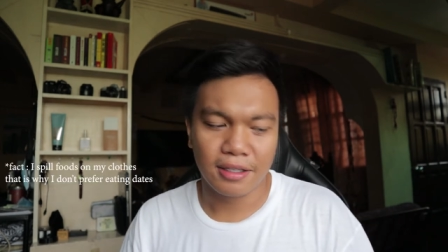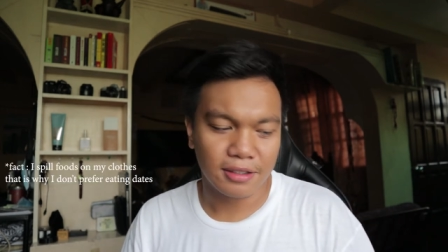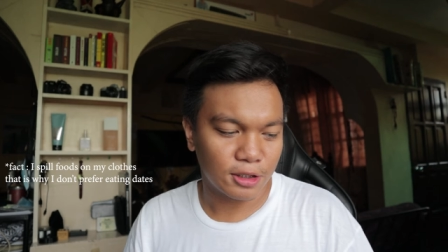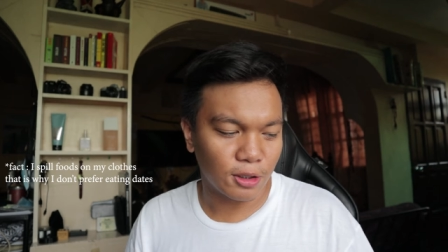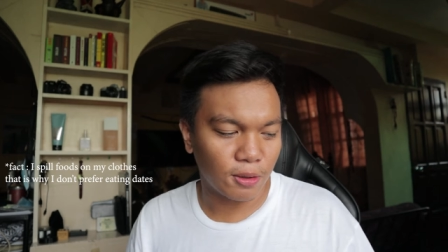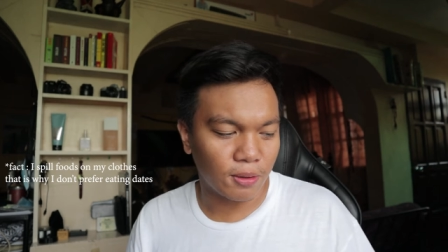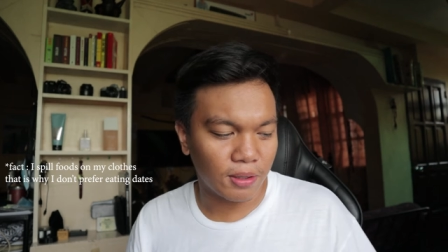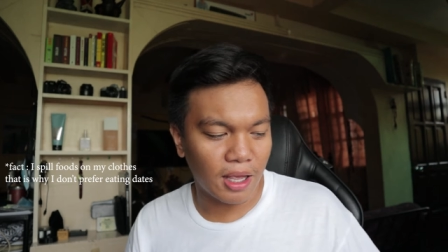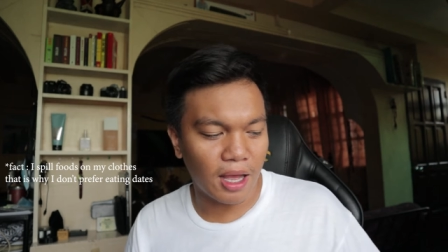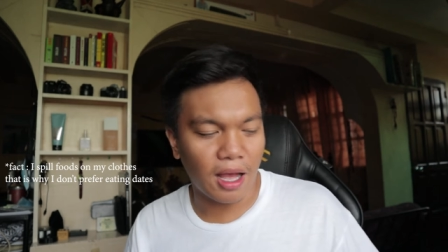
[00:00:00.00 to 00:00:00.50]

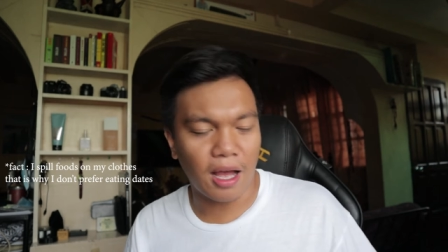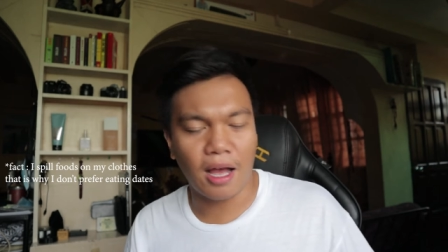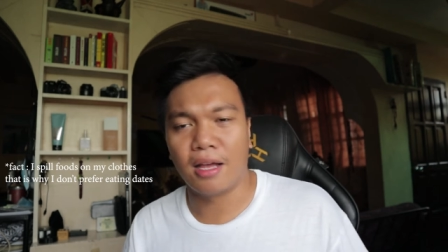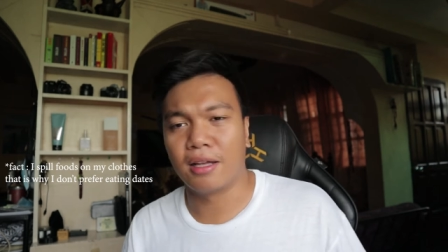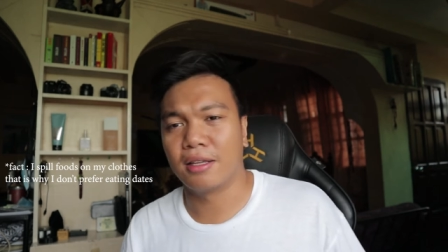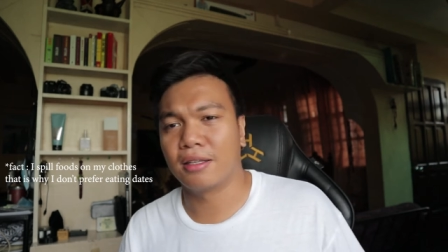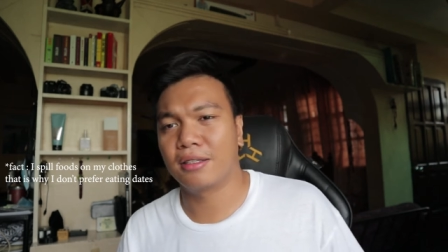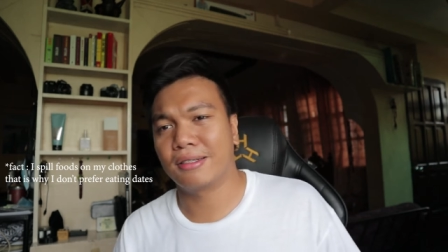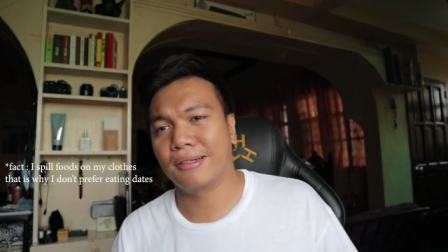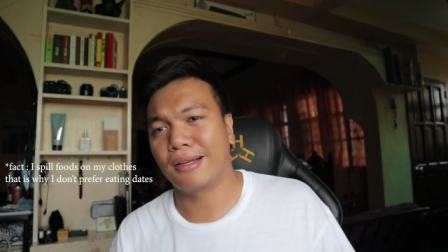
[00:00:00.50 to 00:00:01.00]
So yeah,
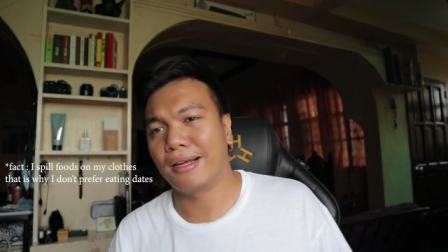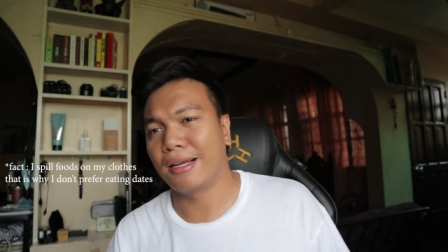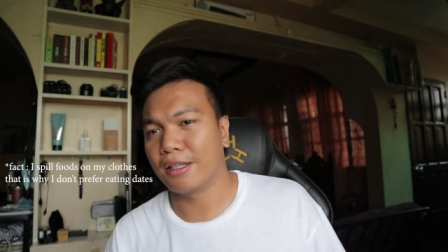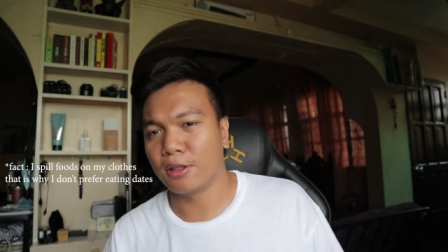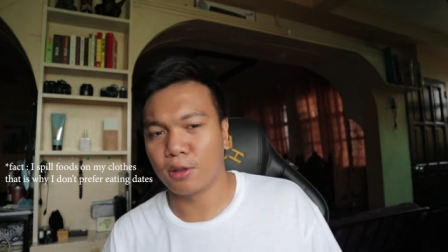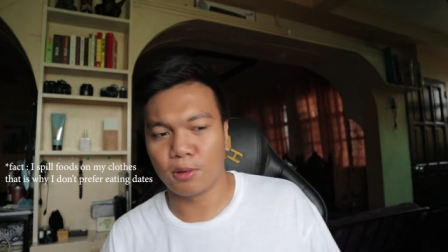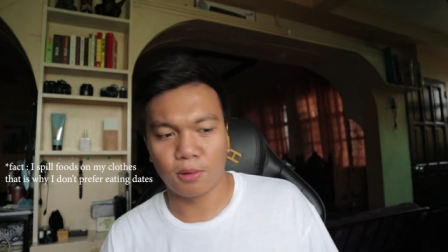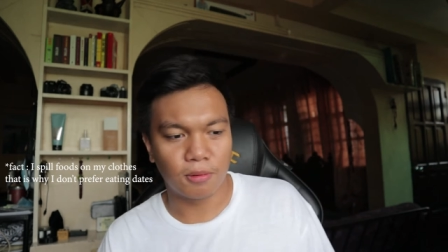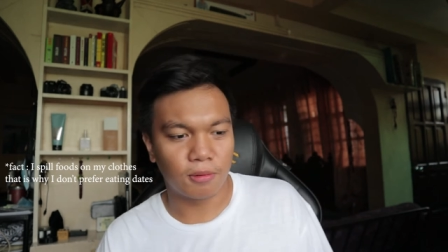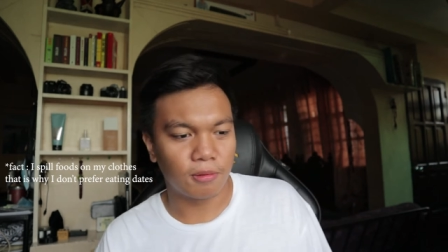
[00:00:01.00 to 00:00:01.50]
I try
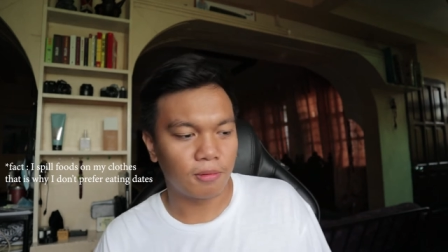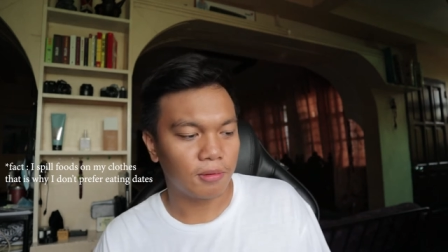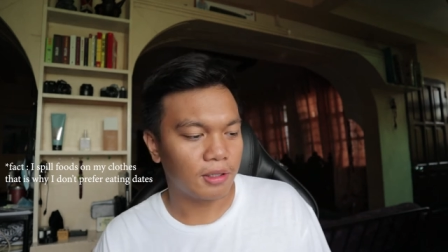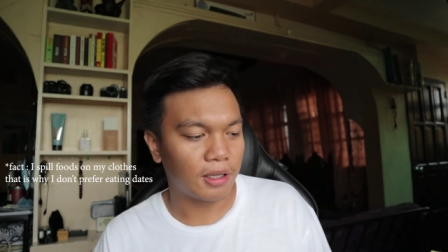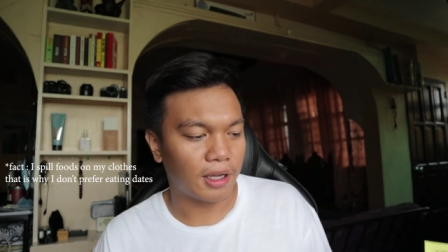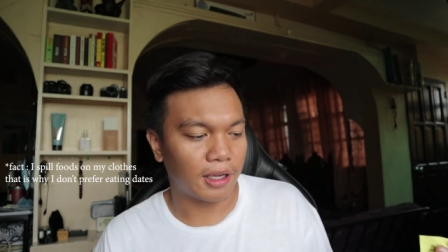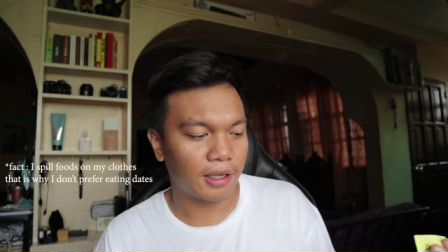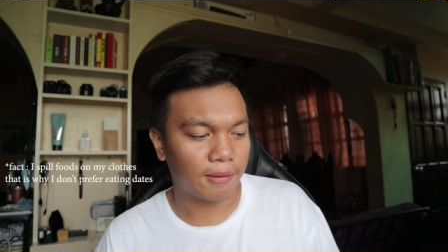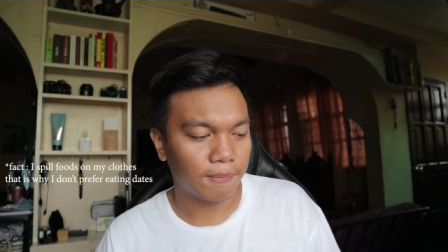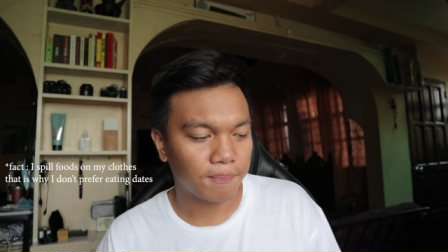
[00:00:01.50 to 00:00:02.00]
to
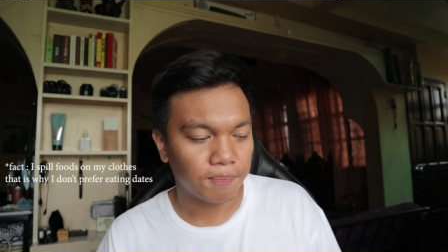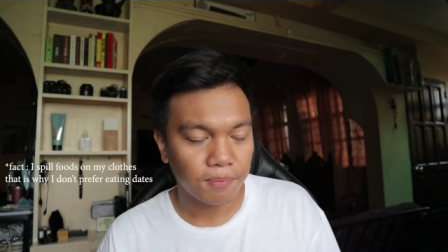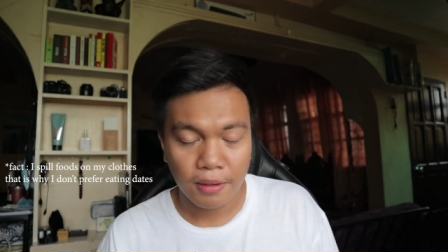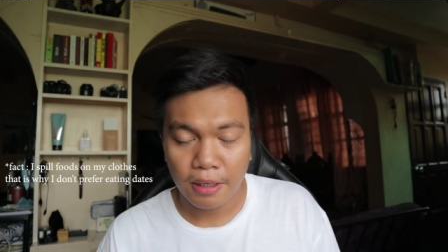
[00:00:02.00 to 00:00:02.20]
like